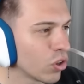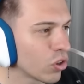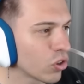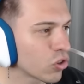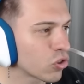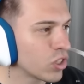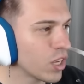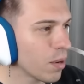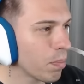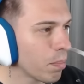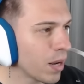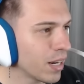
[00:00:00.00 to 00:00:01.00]
o si
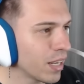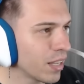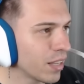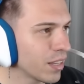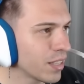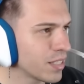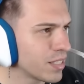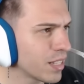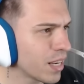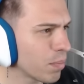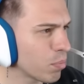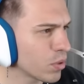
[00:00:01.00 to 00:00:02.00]
es pared. Es
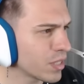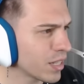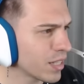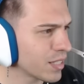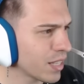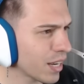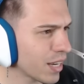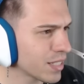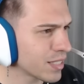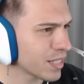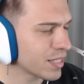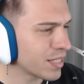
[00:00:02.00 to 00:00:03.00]
decir, que puede ser que esta
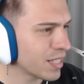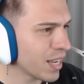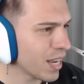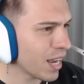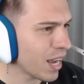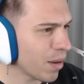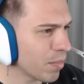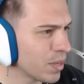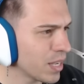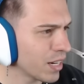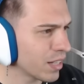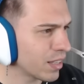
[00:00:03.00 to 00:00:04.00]
casa sea
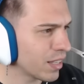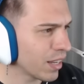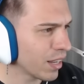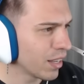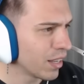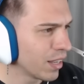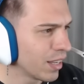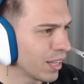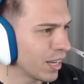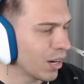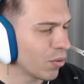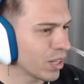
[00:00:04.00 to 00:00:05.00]
abierta,
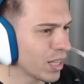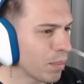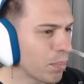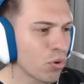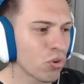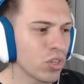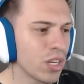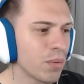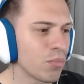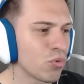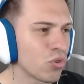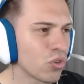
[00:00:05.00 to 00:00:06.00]
aunque tampoco tiene
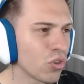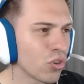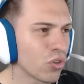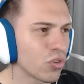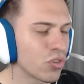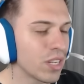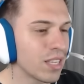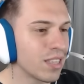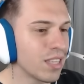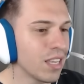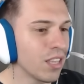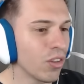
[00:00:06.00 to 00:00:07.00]
mucho
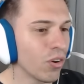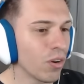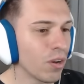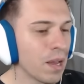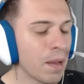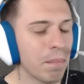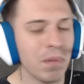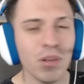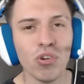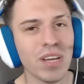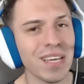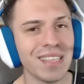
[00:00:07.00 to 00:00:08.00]
sentido.
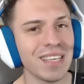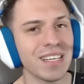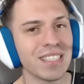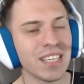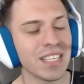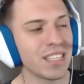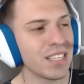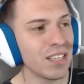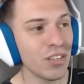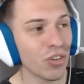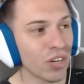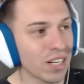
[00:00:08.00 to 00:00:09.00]
Pero ¿qué tiene
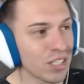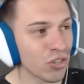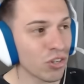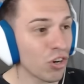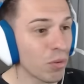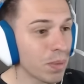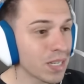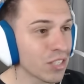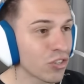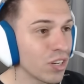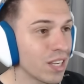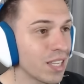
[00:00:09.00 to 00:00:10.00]
sentido relacionado a los
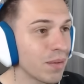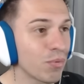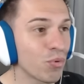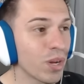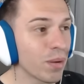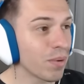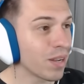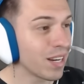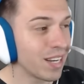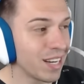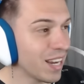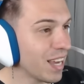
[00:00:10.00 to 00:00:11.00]
payasos de la Deep Web?
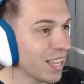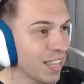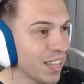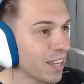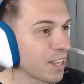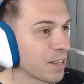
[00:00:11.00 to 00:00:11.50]
Nada.